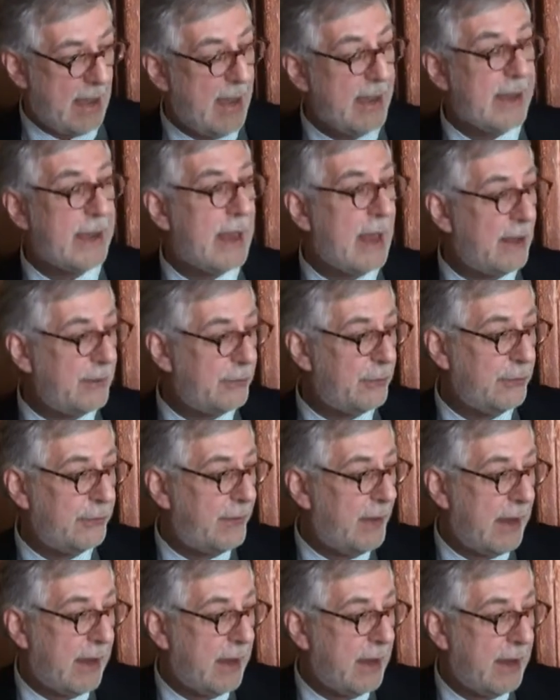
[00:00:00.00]
Hay
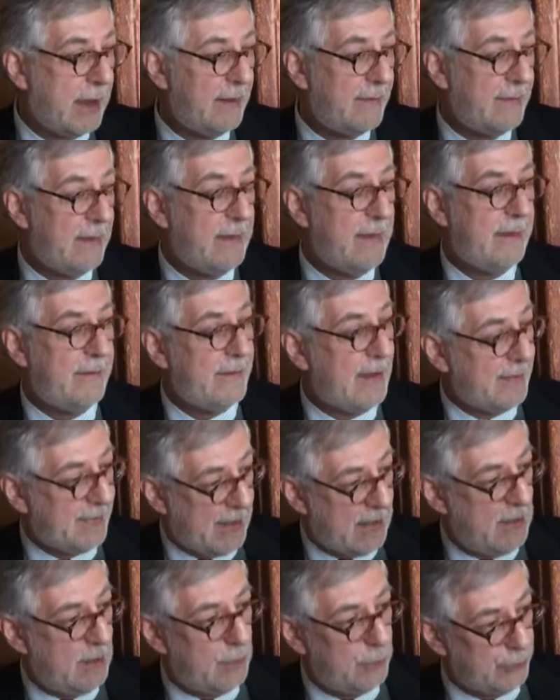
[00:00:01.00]
casos en que se
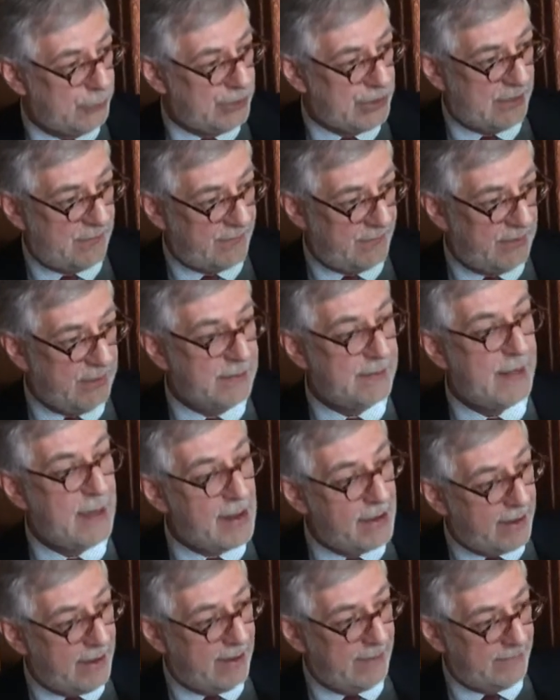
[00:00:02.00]
desatan luchas
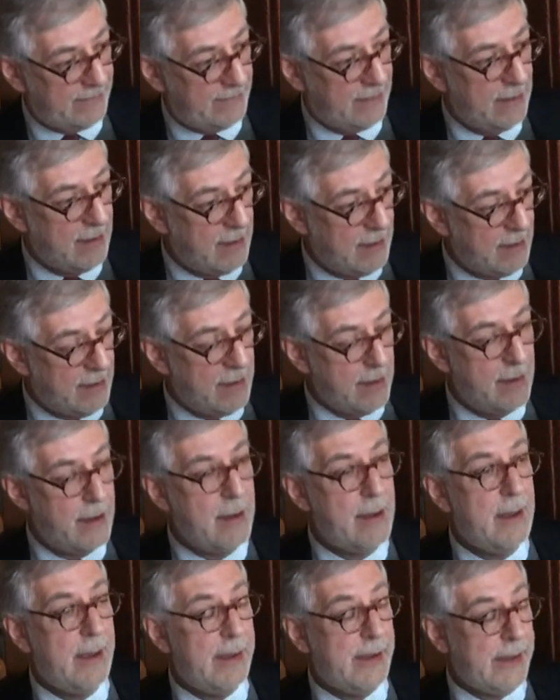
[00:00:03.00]
internas
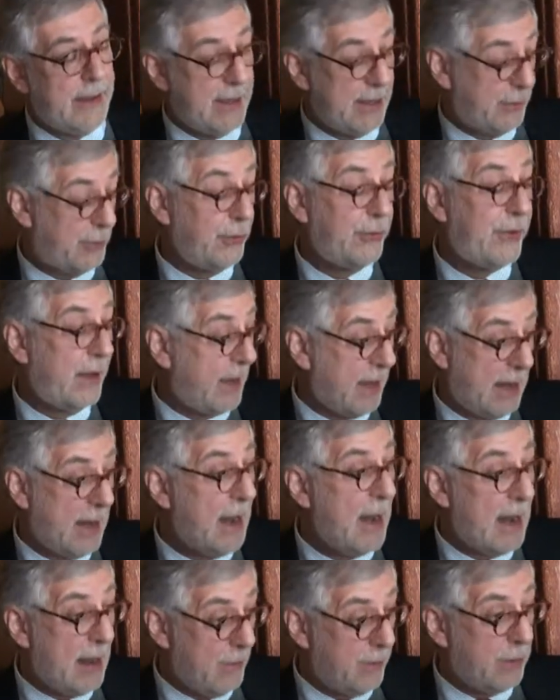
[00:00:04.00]
y entonces
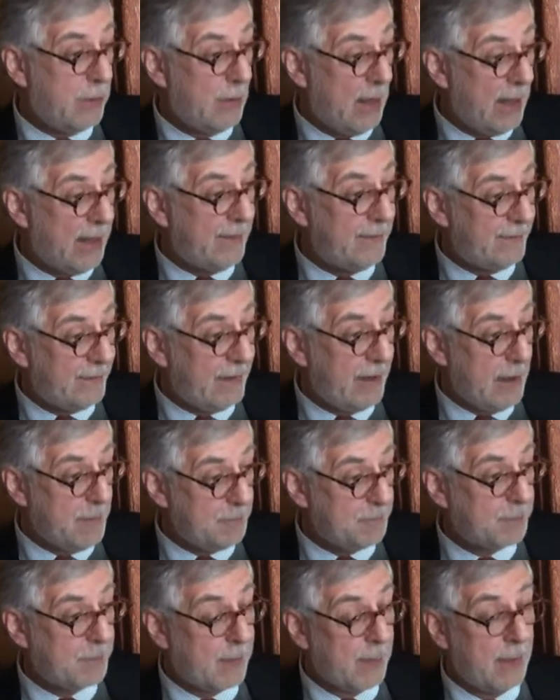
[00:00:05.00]
genera
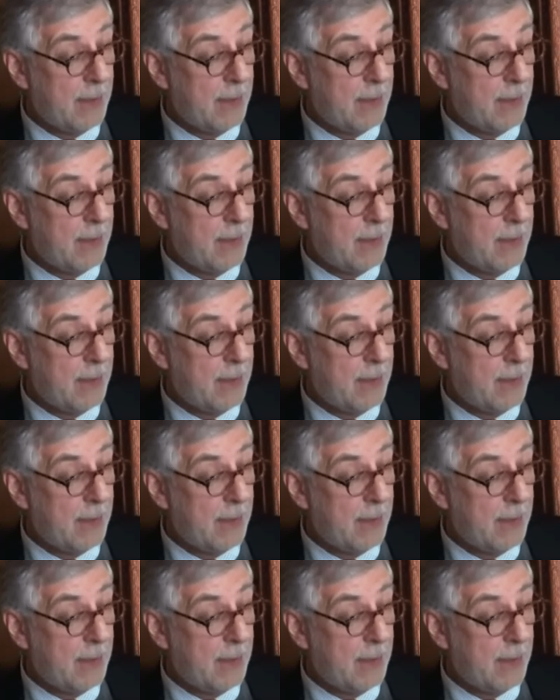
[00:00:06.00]
violencia.